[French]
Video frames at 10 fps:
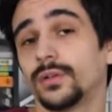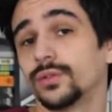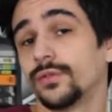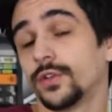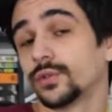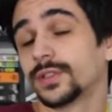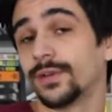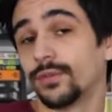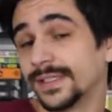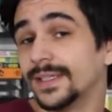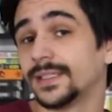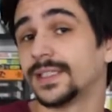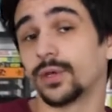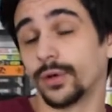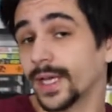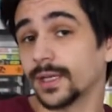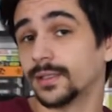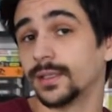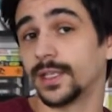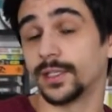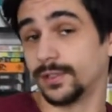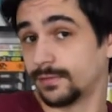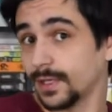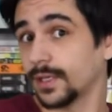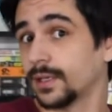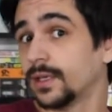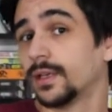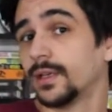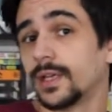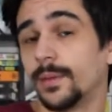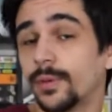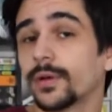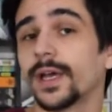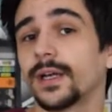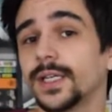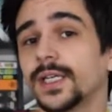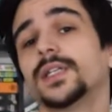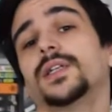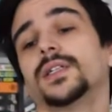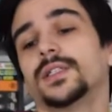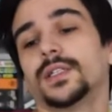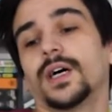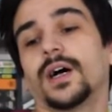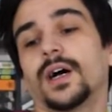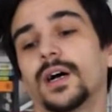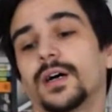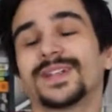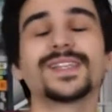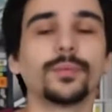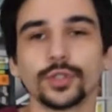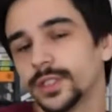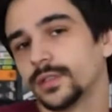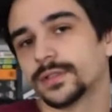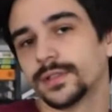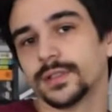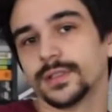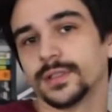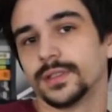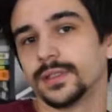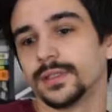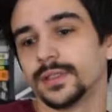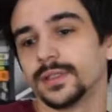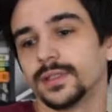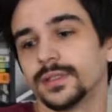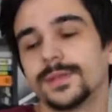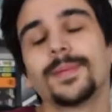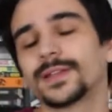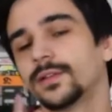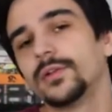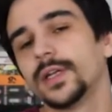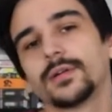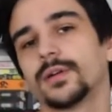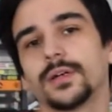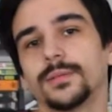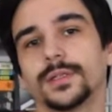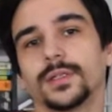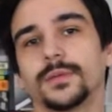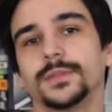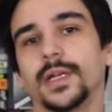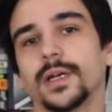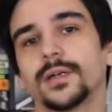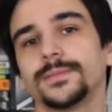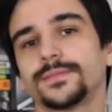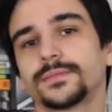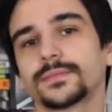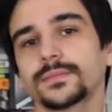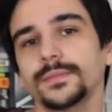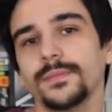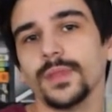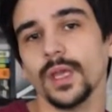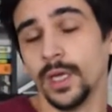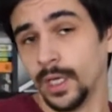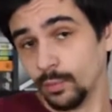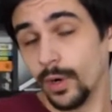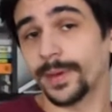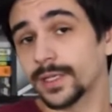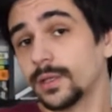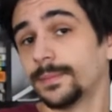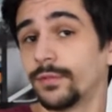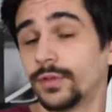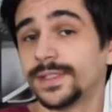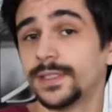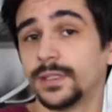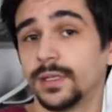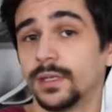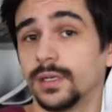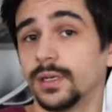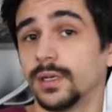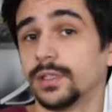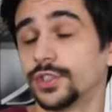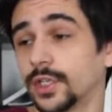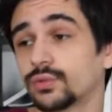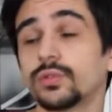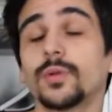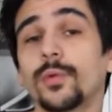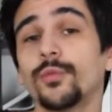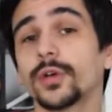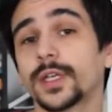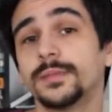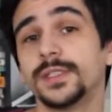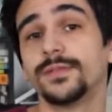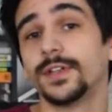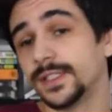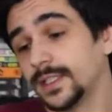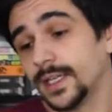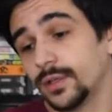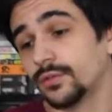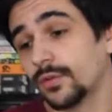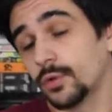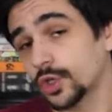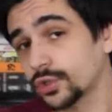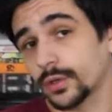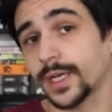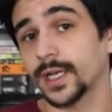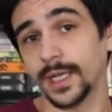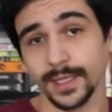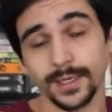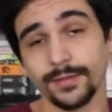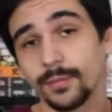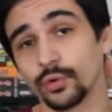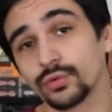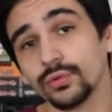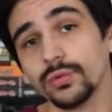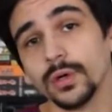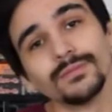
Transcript: devant donc ta voisine qui regarde et qui sait qu'elle peut regarder, euh, bah, c'est un peu gênant, c'est particulier quoi, comme, comme délire. Hein. Moi par exemple, ma voisine, euh, j'ai un trou dans mon mur qui me dit vas-y Ken devant moi, je te regarde à travers mon trou.